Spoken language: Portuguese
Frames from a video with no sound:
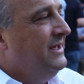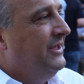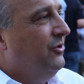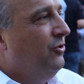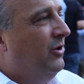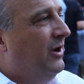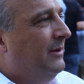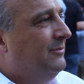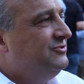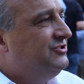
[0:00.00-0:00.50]

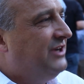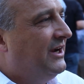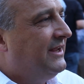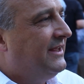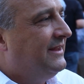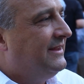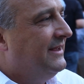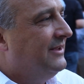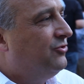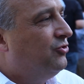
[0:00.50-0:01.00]
E o ramo de
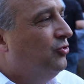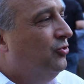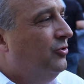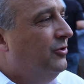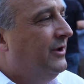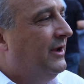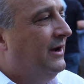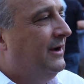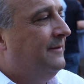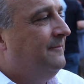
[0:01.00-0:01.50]

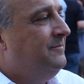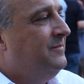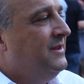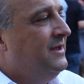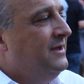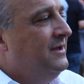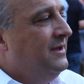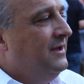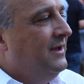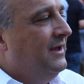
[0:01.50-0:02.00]
arquitetura,
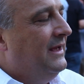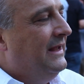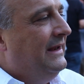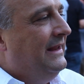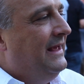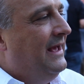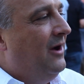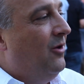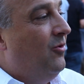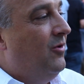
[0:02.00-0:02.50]

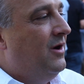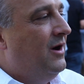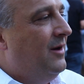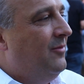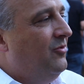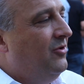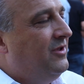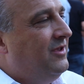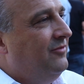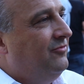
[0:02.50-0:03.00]
ele é um
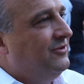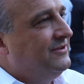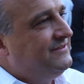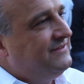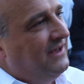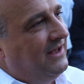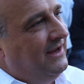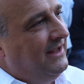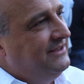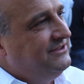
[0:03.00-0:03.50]
ramo que
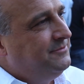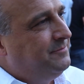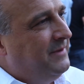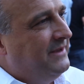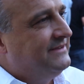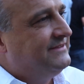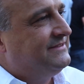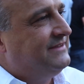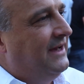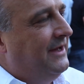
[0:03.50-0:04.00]
você, além de
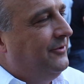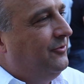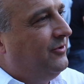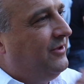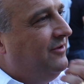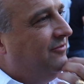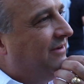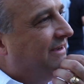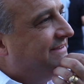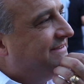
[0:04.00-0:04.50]
pensar no
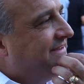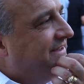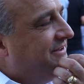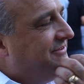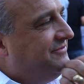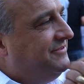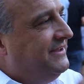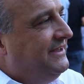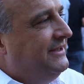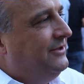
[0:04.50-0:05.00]
que vai
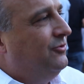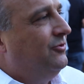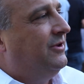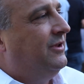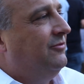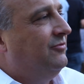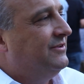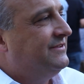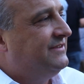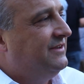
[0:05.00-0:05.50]
servir, no
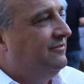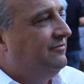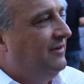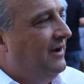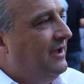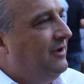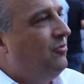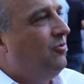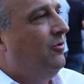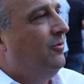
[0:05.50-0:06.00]
que você
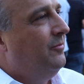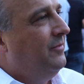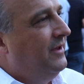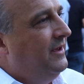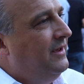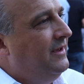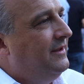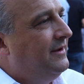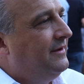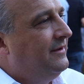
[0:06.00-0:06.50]
vai
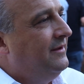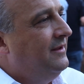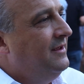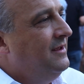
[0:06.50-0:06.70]
comer,